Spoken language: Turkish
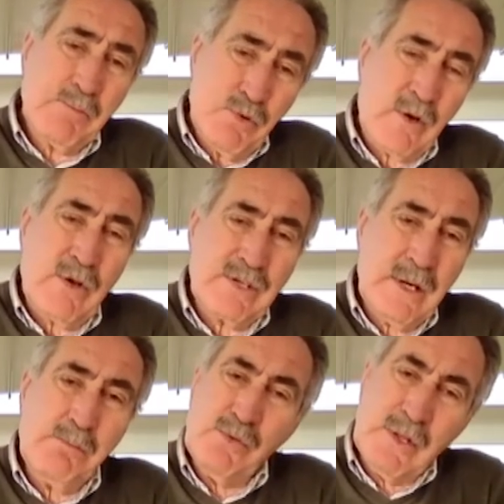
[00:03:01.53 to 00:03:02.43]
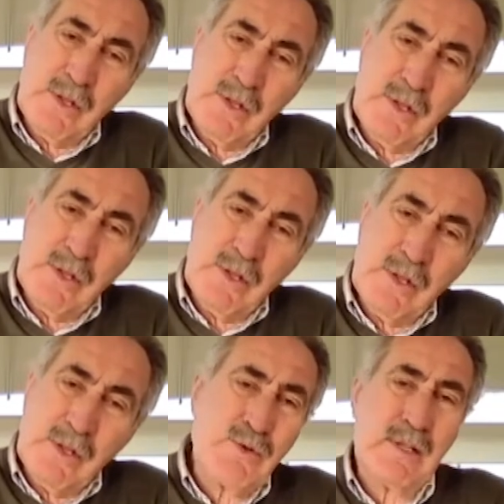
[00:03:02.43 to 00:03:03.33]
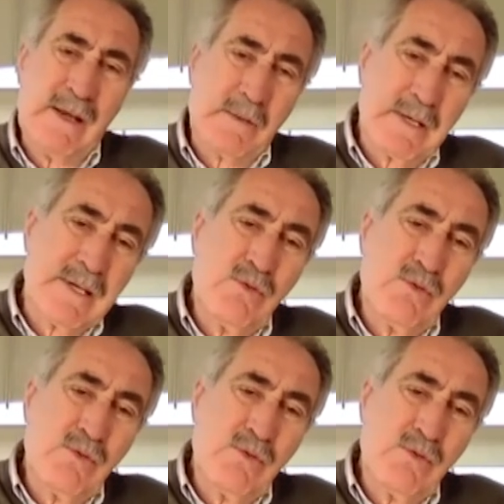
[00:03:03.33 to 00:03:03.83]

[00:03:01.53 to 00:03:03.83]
bundan önce bundan sonra dahil